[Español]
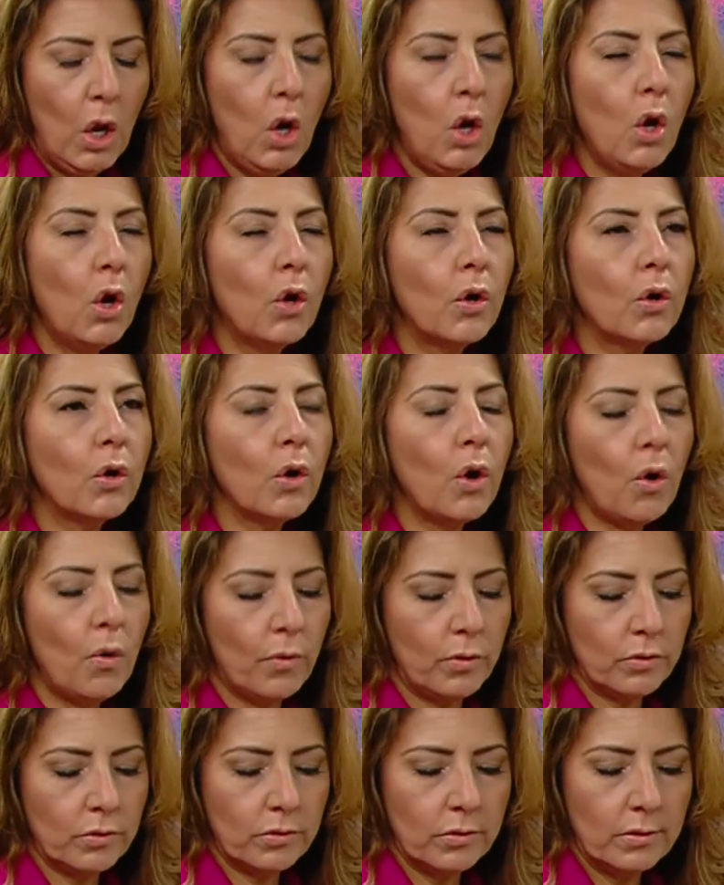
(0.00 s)
los
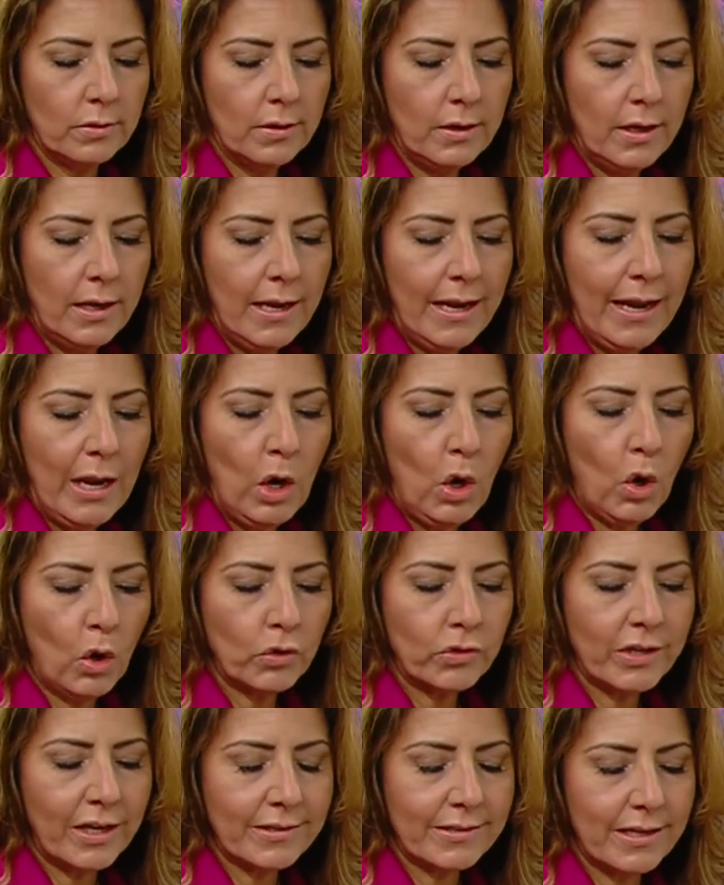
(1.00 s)
robos,
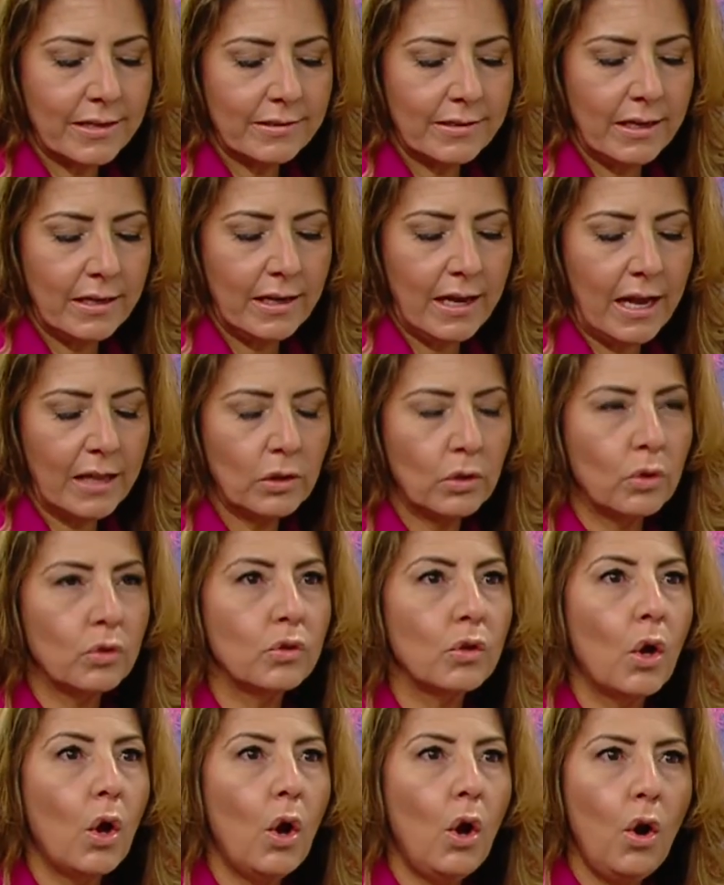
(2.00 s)
los
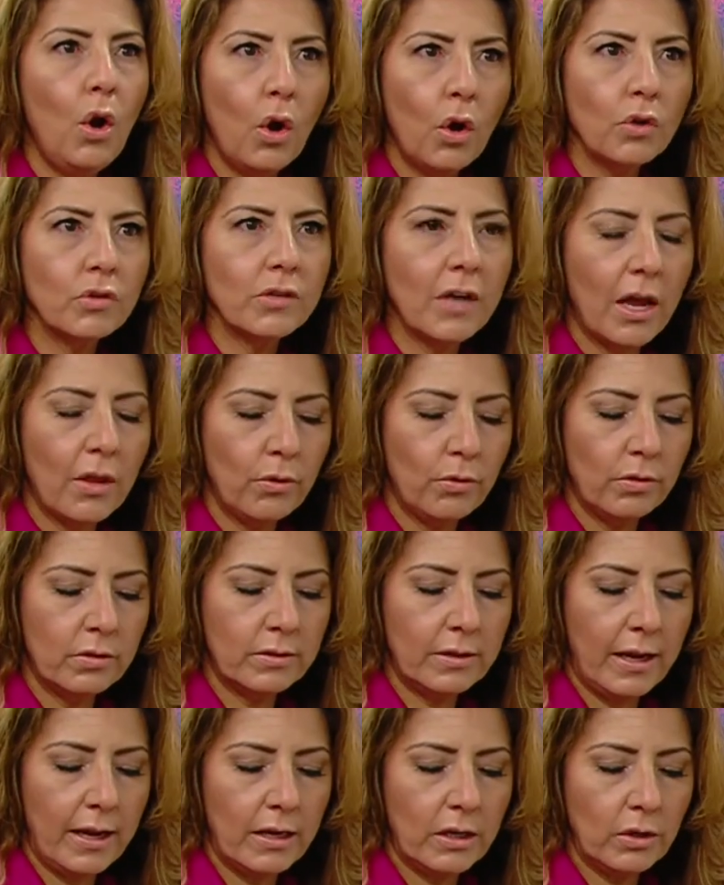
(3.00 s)
asesinatos, los
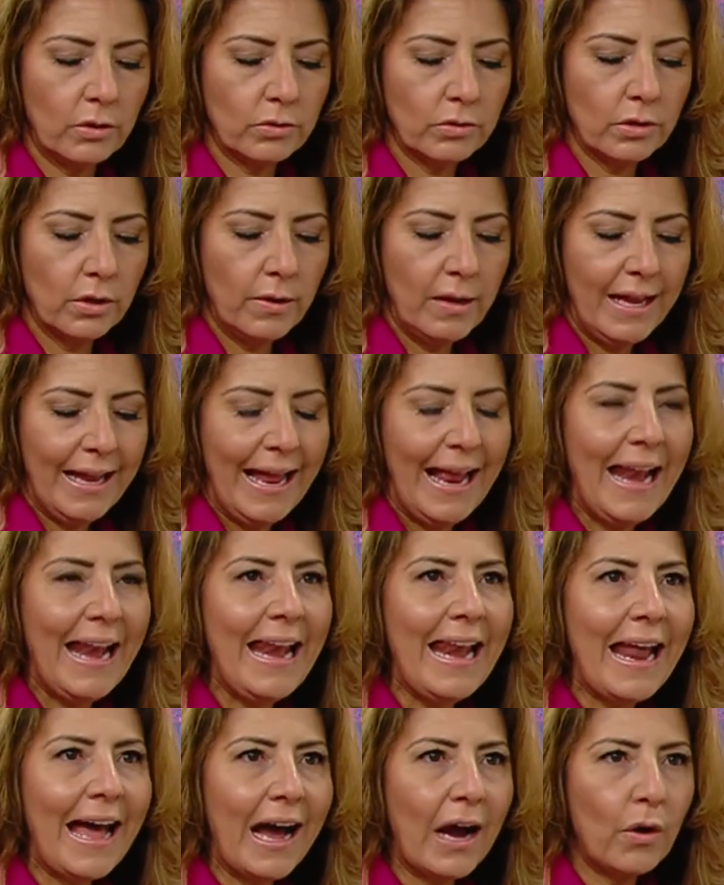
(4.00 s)
adulterios,
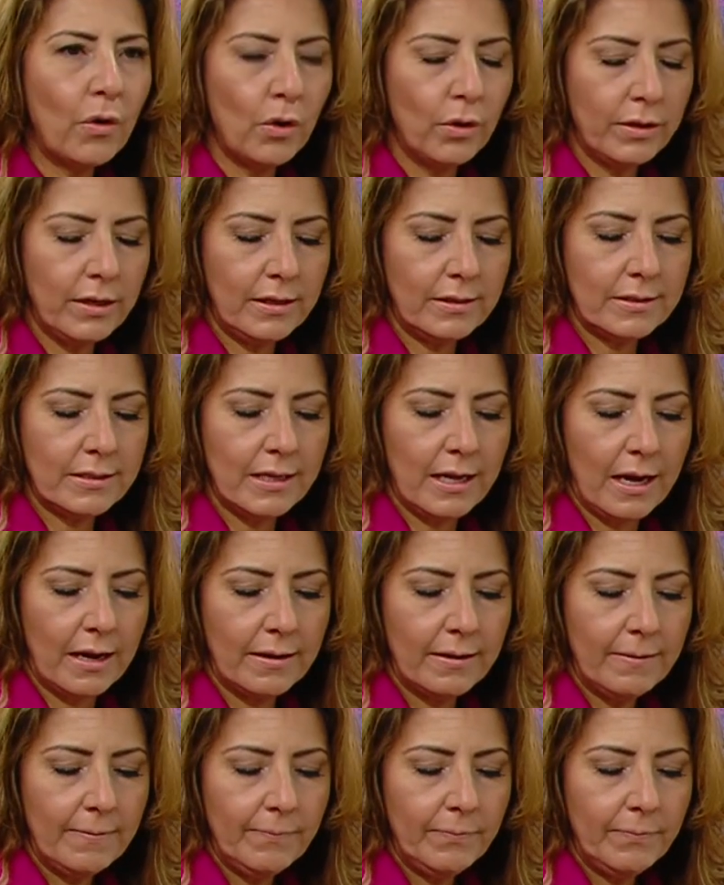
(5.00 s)
la codicia,